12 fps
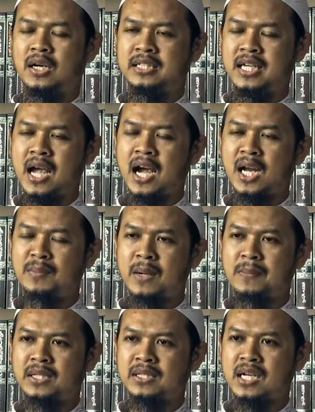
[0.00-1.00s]
dia akan
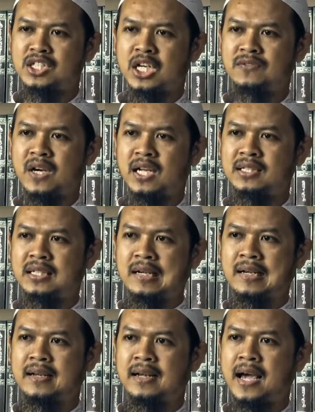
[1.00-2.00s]
mendapatkan syafaat
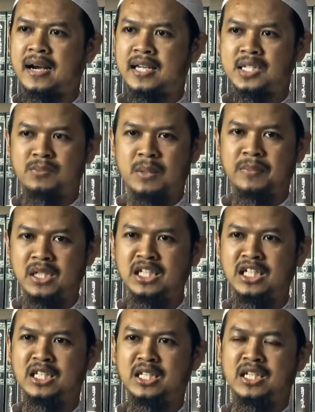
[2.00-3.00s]
karena sebab
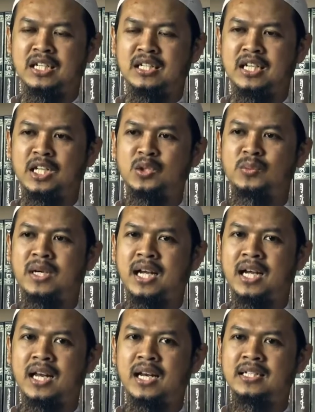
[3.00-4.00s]
ini, yaitu
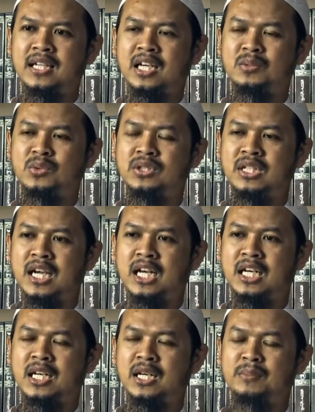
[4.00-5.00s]
manakala dia
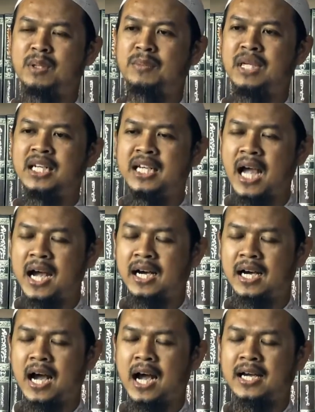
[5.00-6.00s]
kemudian memiliki
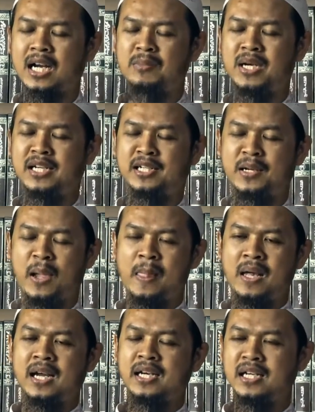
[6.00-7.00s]
keakraban
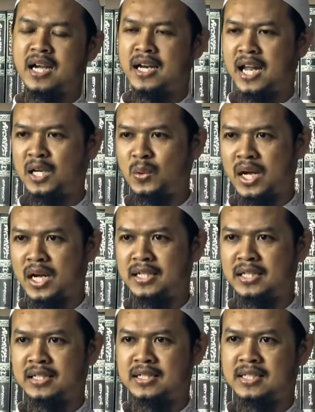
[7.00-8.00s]
dengan Al-Quran.
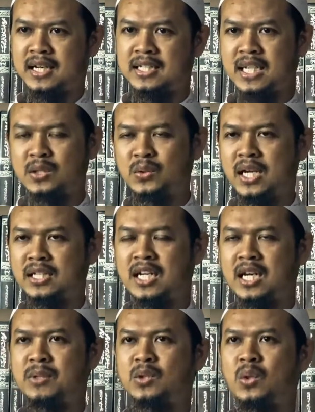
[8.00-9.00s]
Salah satu di
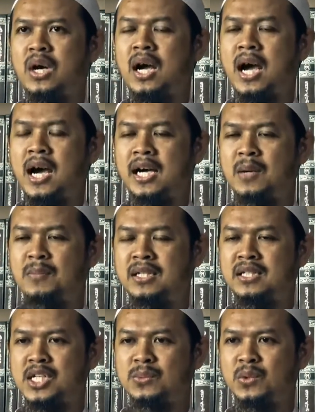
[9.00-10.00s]
antara bentuk keakraban
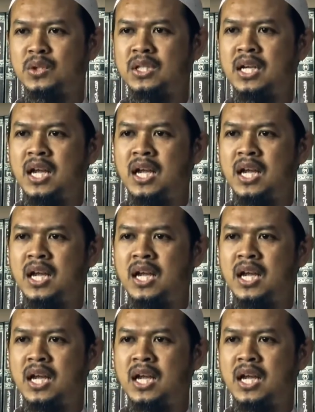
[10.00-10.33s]
tersebut